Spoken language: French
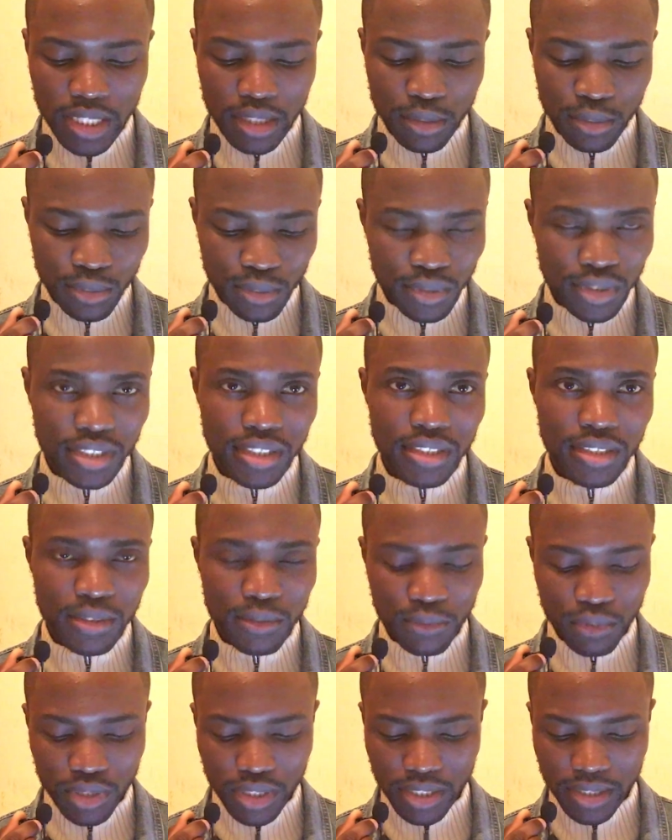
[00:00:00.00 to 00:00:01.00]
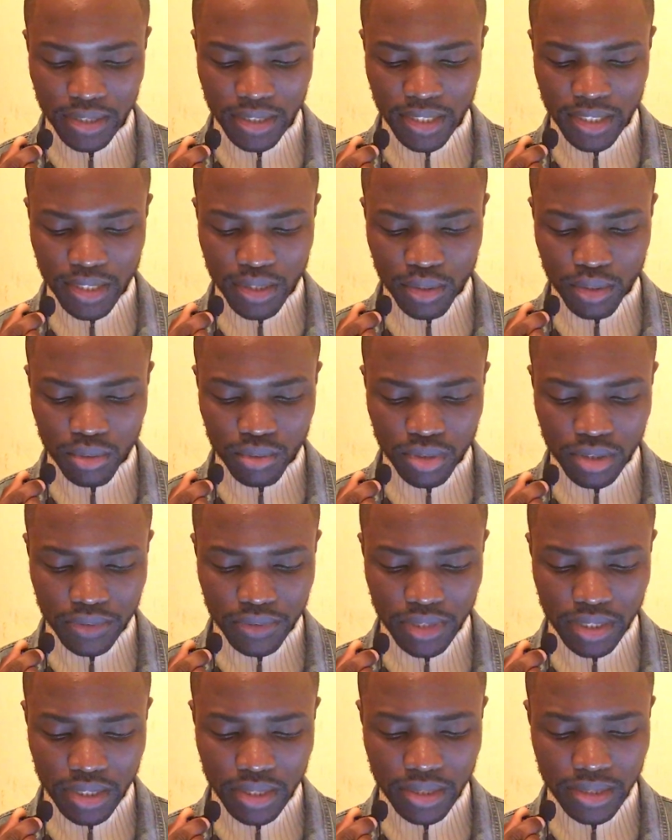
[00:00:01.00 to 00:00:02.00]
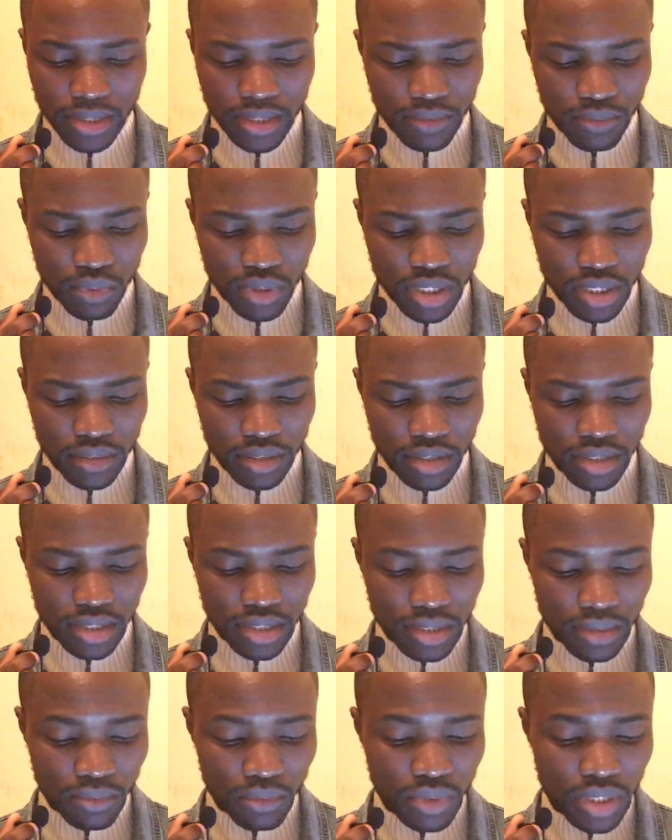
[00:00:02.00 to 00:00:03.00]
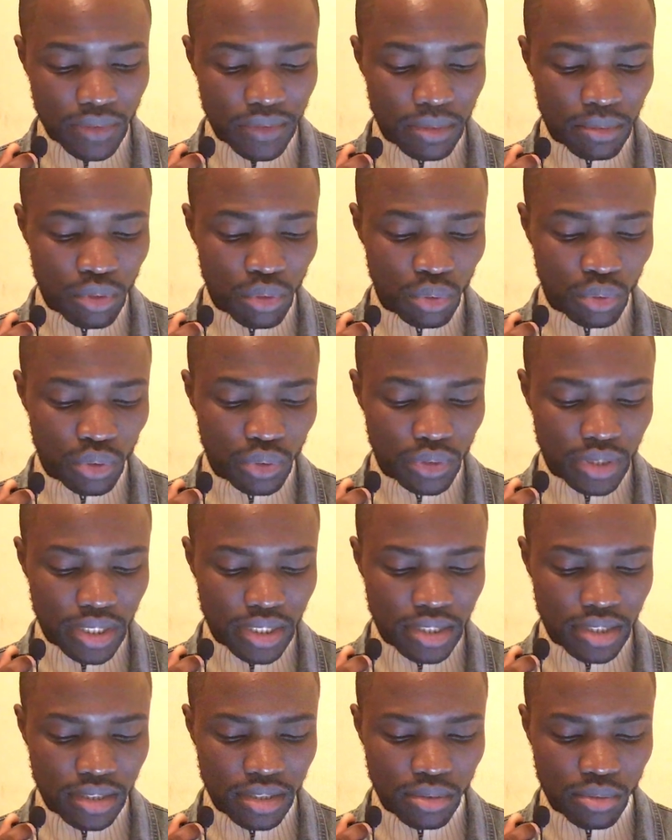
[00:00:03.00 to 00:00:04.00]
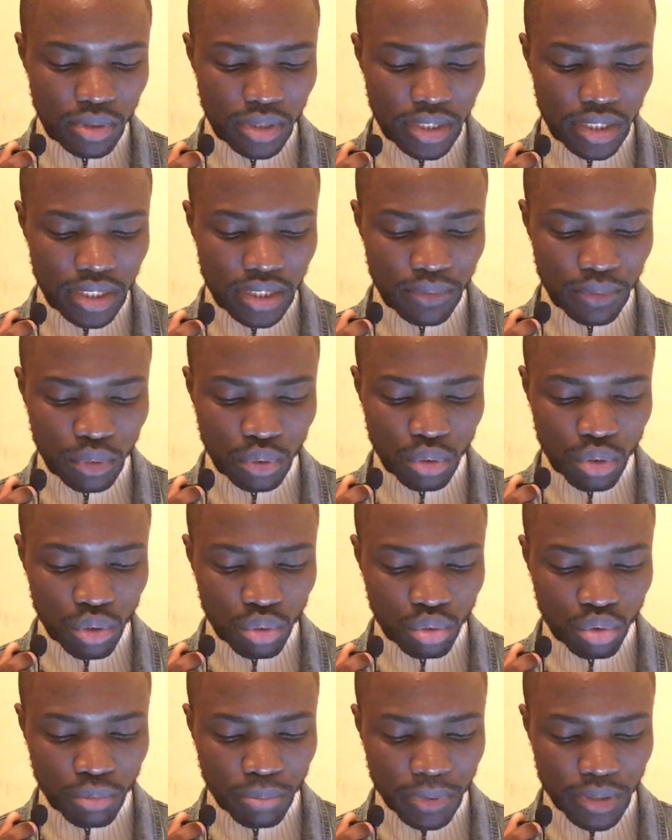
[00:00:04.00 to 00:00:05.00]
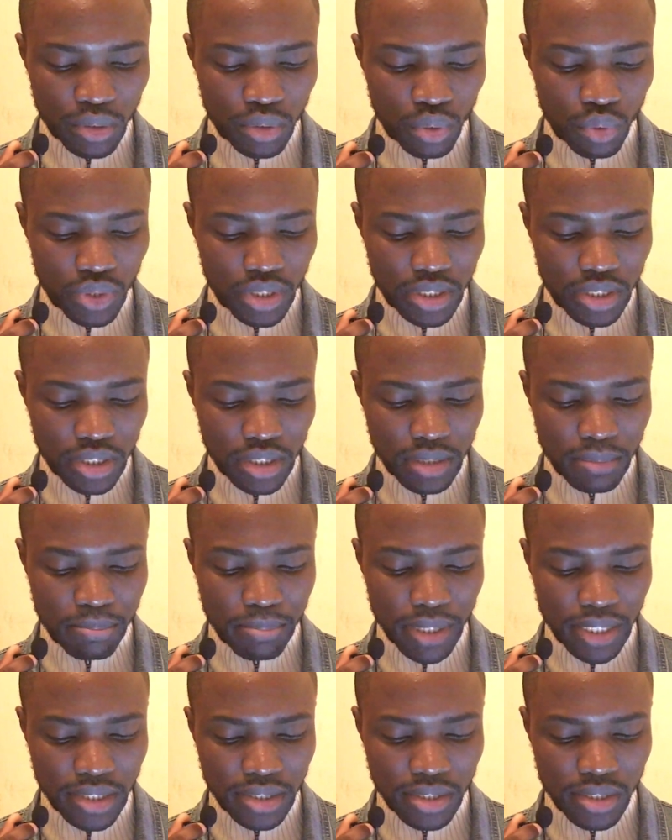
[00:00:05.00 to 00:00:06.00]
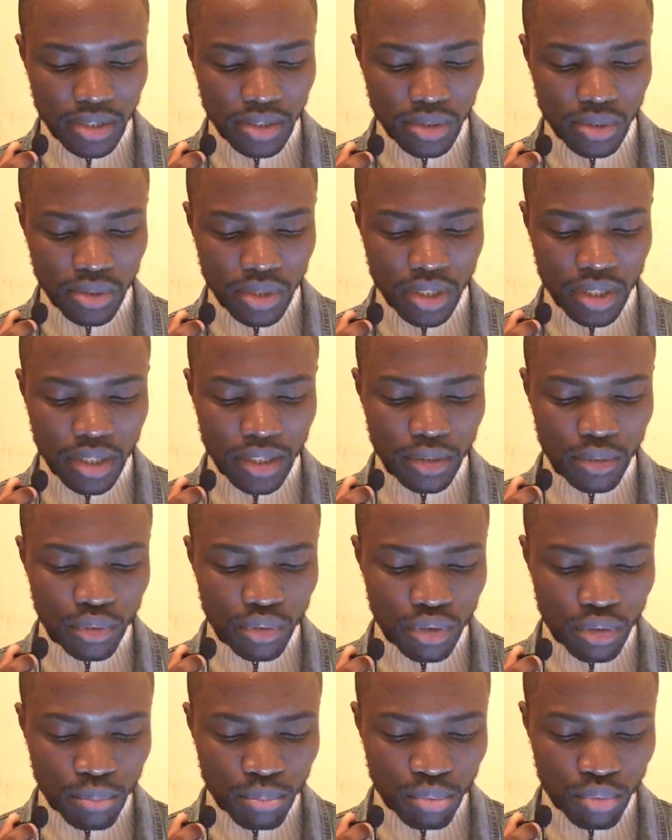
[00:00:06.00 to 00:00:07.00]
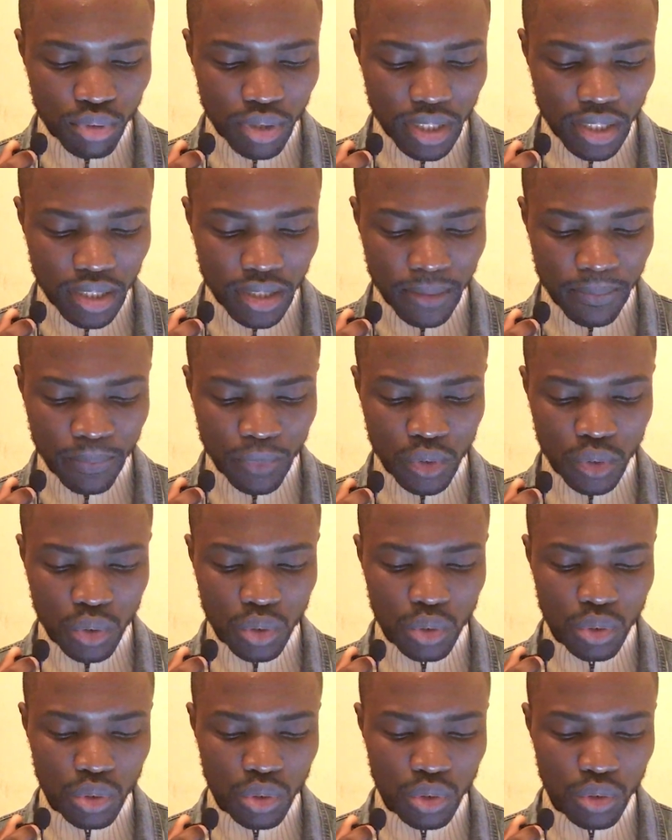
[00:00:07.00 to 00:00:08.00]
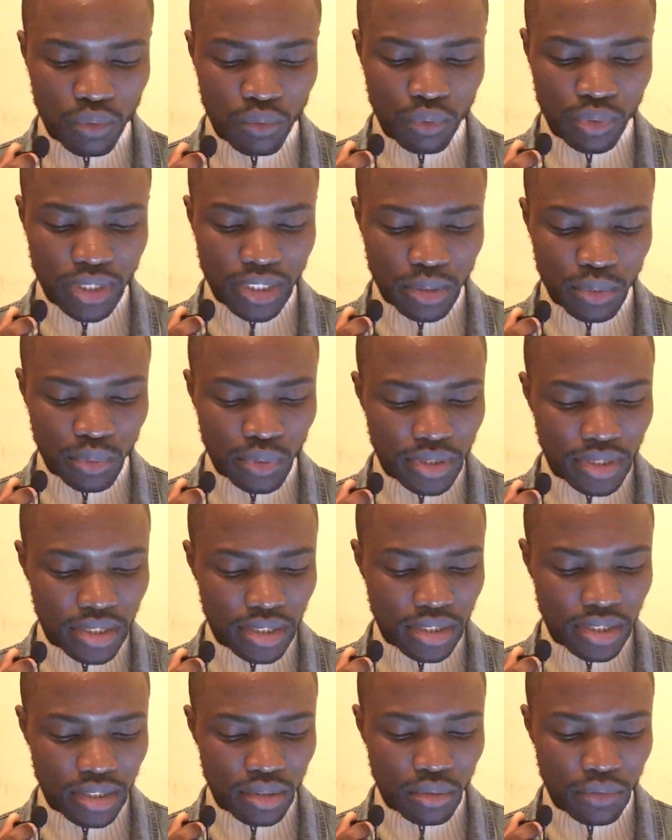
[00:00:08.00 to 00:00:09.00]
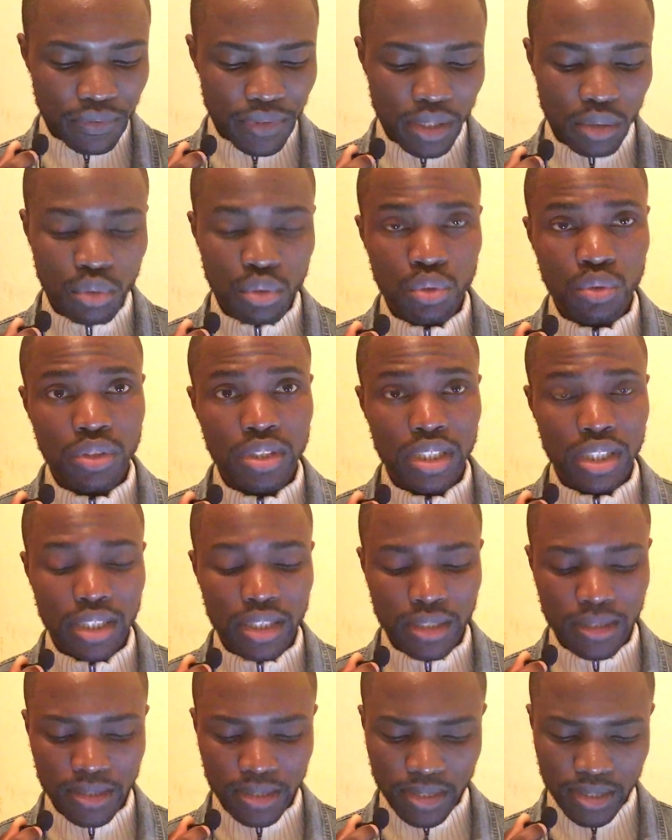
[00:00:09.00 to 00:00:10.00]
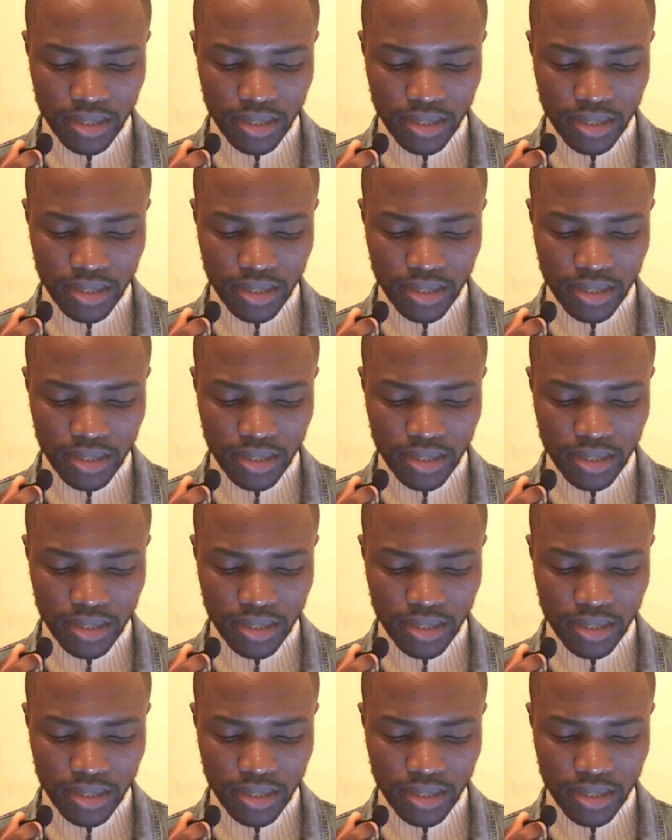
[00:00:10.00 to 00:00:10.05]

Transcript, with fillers: Donc voilà, on y va. Si vous avez, vous avez donc décidé de créer votre entreprise en Russie, personne ne pourra euh, vous déconseiller de faire le contraire.